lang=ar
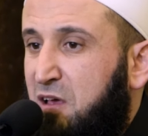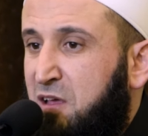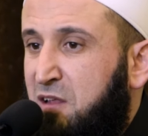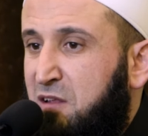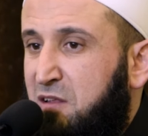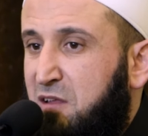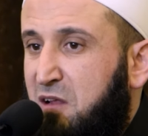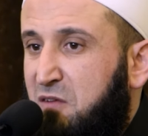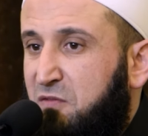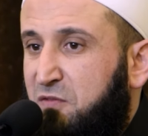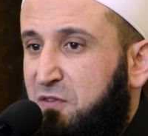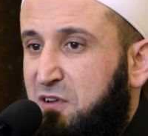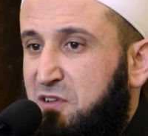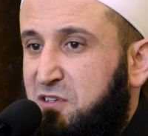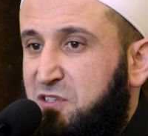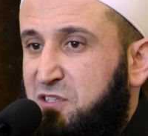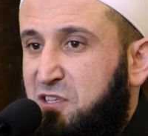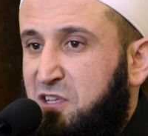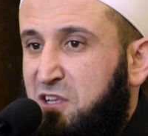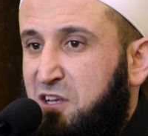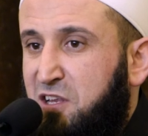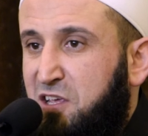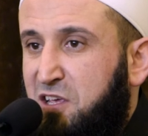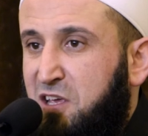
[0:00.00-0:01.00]
ان
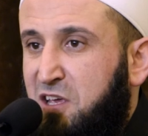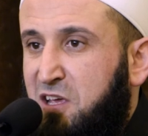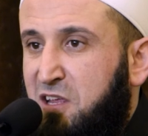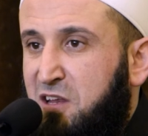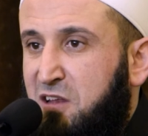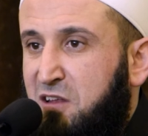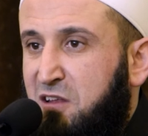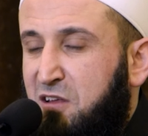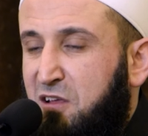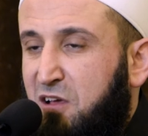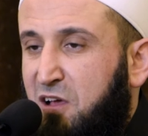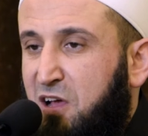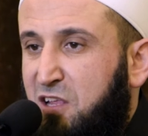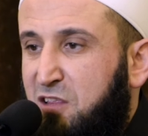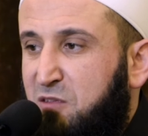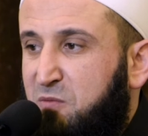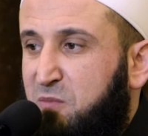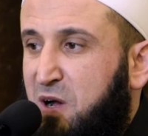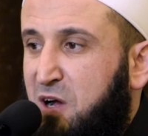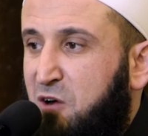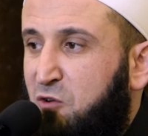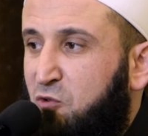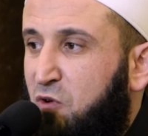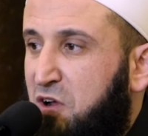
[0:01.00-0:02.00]
الفلسطينيين قد
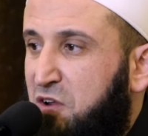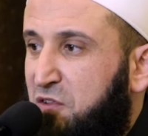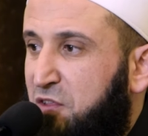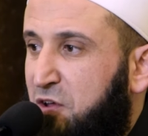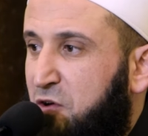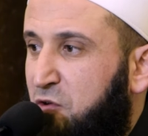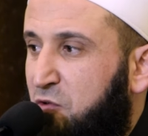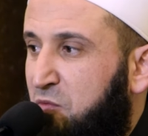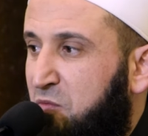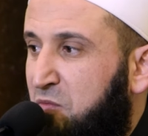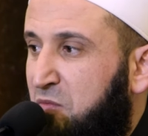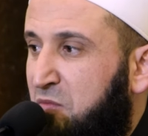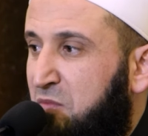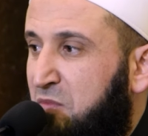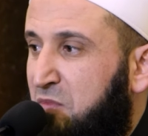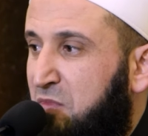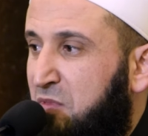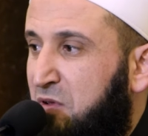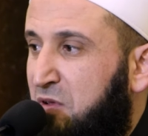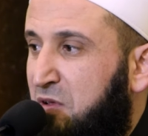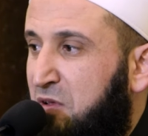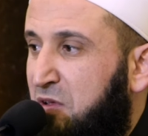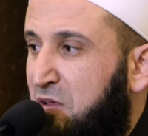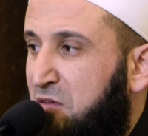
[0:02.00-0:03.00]
باعوا ارضهم
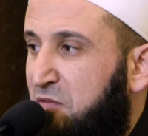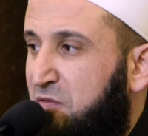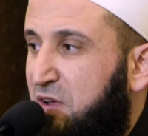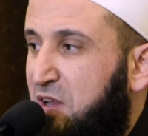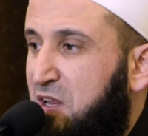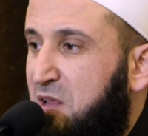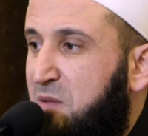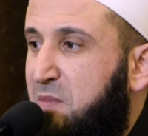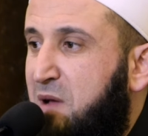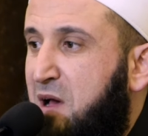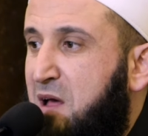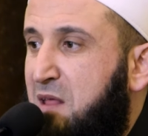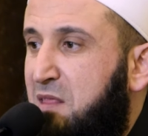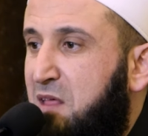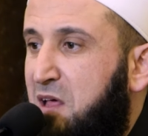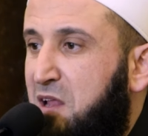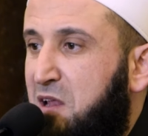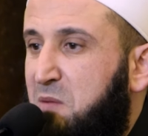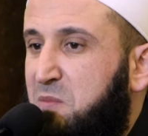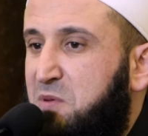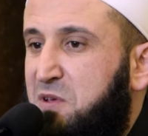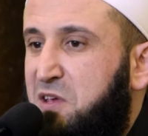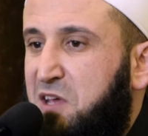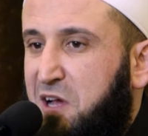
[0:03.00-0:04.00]
فلماذا
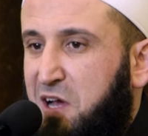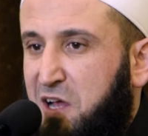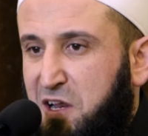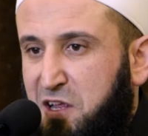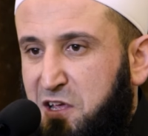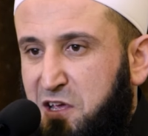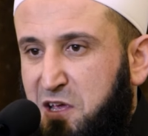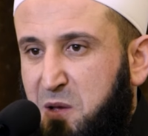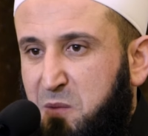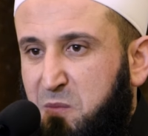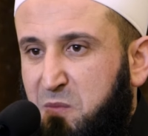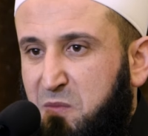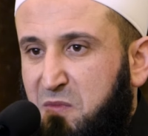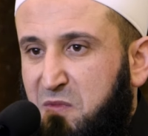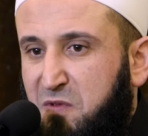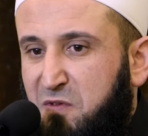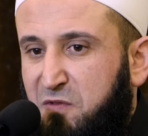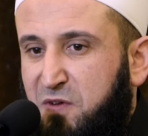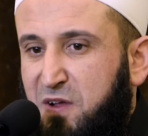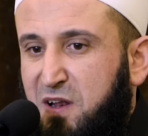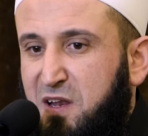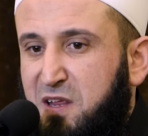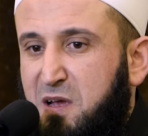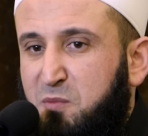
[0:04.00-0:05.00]
نبكي عليهم
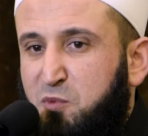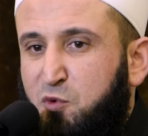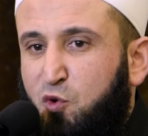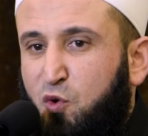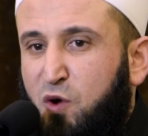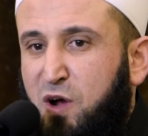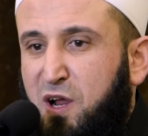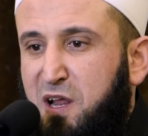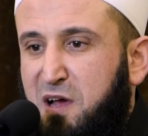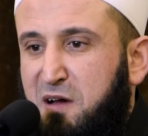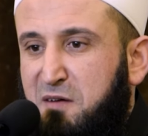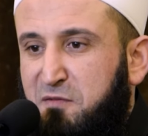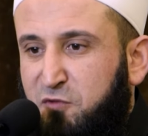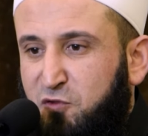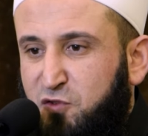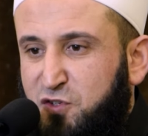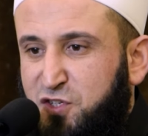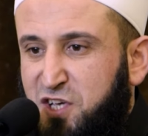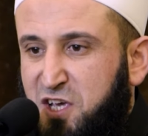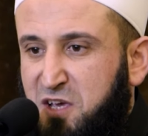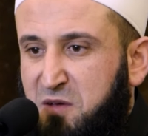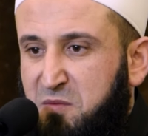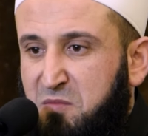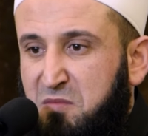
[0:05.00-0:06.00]
فليبكوا على
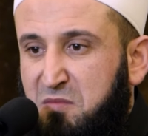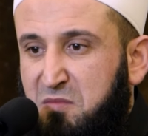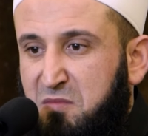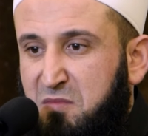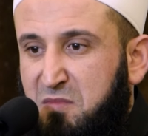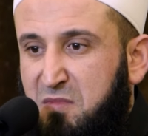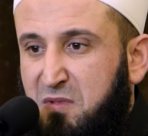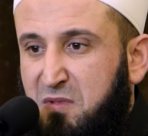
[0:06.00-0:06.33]
انفسهم